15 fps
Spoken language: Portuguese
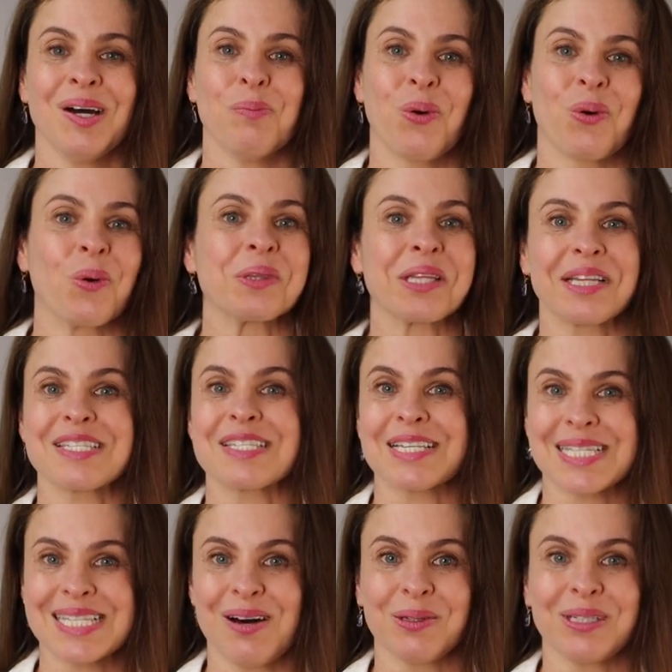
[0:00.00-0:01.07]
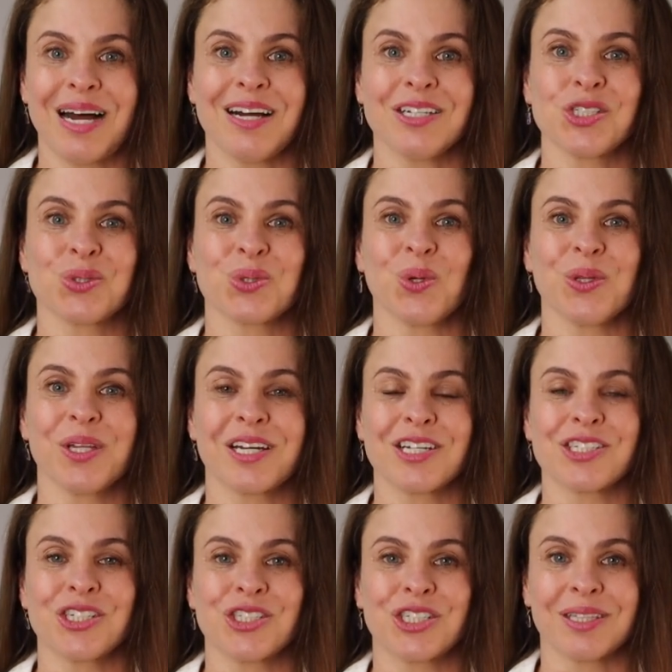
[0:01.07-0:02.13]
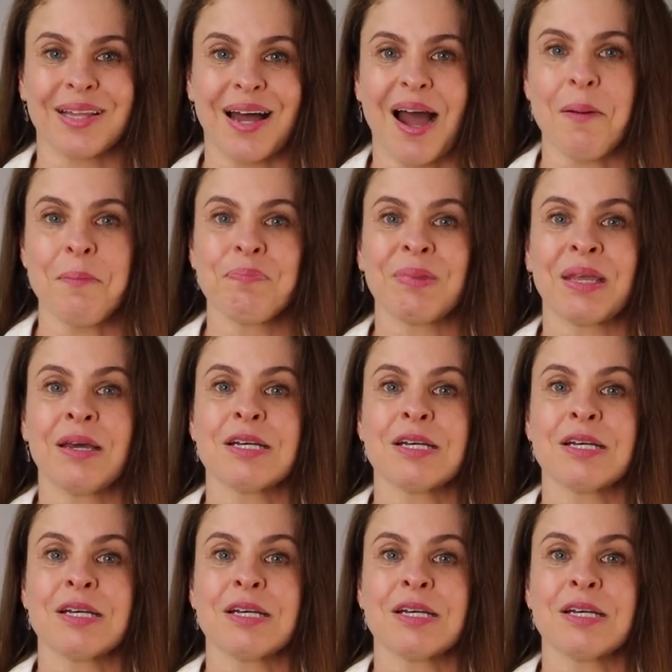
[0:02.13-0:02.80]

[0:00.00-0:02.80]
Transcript: por conta dessa saudade toda que a gente tá.